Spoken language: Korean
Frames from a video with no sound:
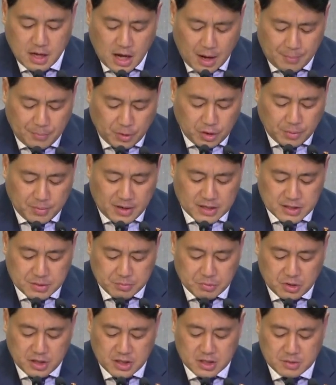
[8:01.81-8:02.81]
한번더
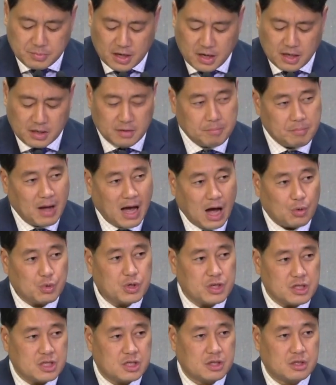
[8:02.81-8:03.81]
말씀드리지만
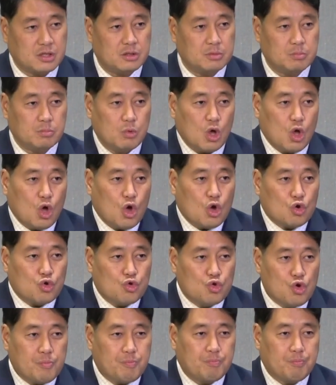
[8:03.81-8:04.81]
바울이 지금
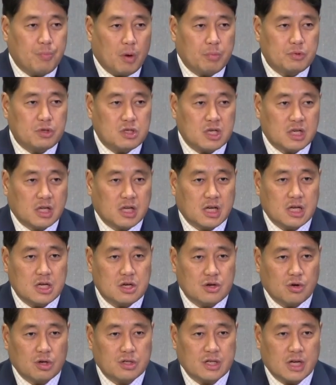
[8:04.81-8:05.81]
율법
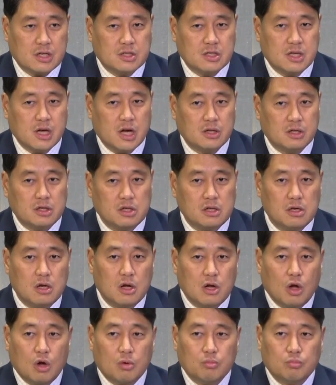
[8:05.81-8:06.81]
지키는 것 자체를
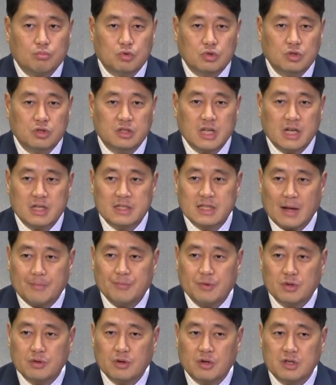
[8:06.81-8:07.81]
문제
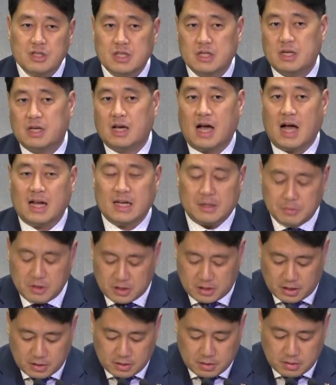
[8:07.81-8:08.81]
삼는 것이
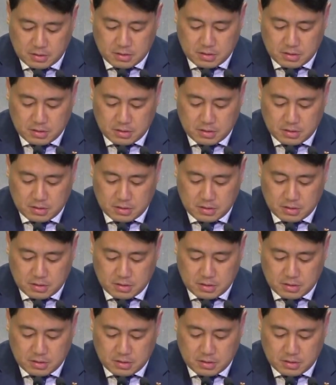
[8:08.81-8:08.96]
아닙니다.